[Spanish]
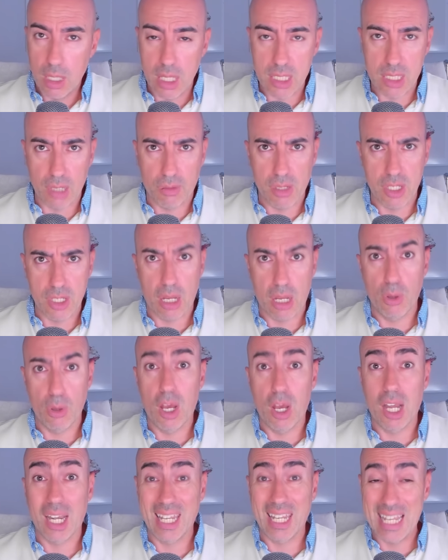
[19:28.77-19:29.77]
es necesario
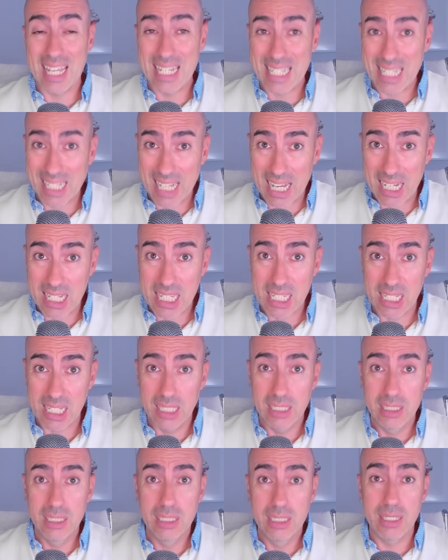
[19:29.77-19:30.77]

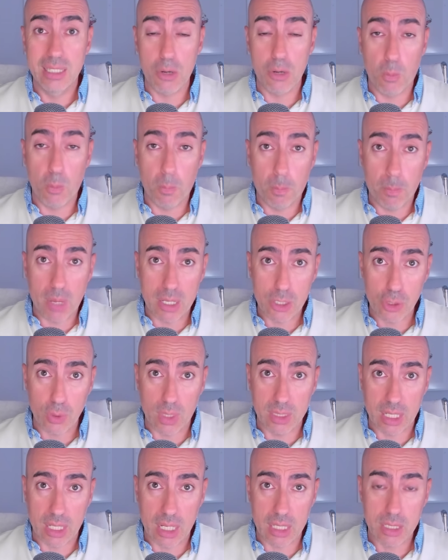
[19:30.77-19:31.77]
arriesgarse, dar un paso
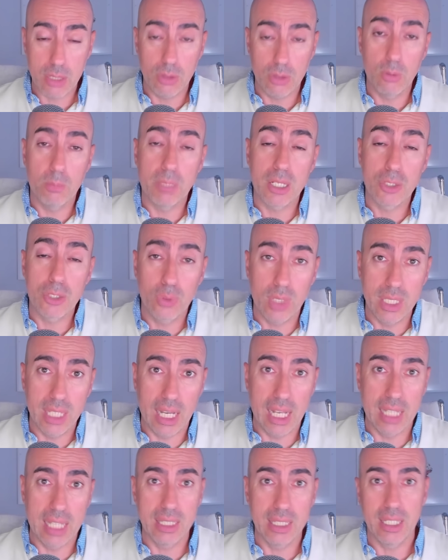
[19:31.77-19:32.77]
atrás o un paso
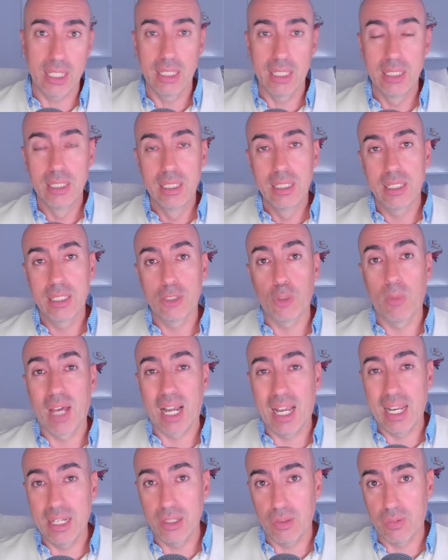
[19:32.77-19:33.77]
adelante, tomar
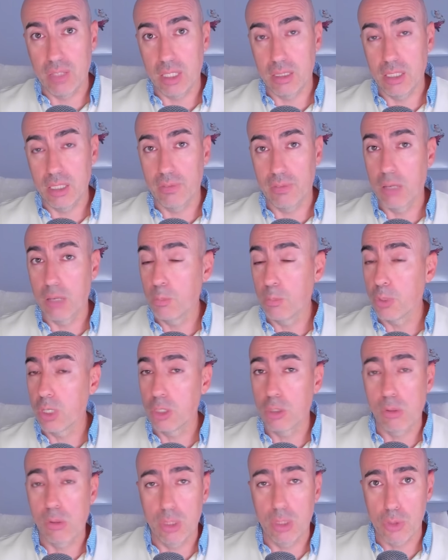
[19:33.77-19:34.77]
la iniciativa, un
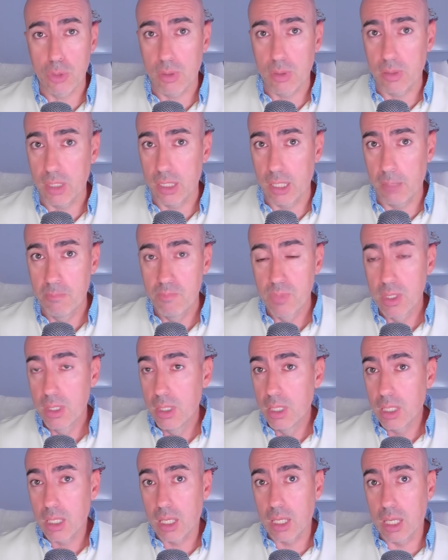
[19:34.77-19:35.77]
poquito con cuando sucede
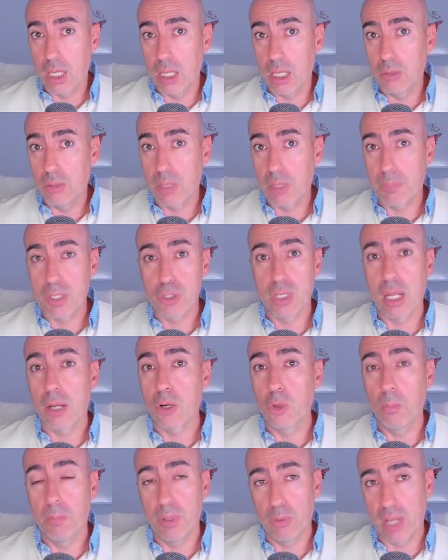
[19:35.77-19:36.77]
que una persona
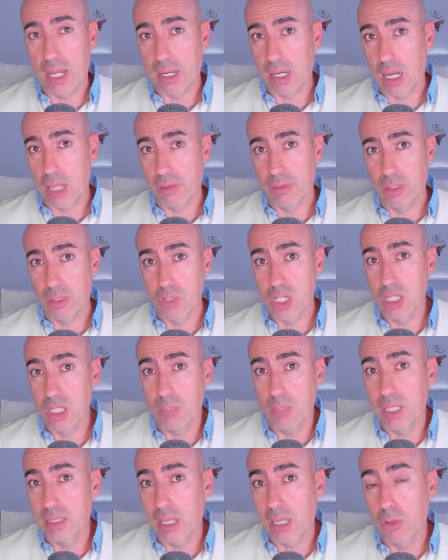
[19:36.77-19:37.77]
rompe una relación
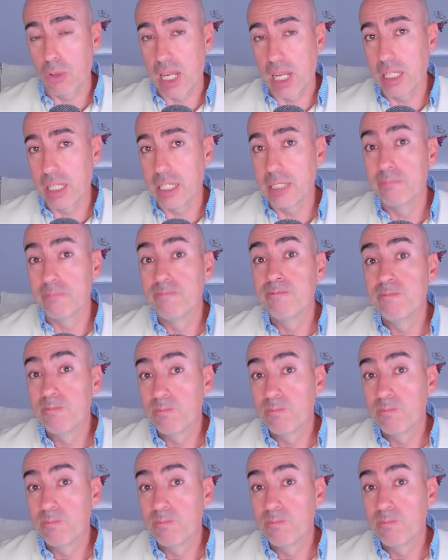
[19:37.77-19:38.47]
sentimental con alguien.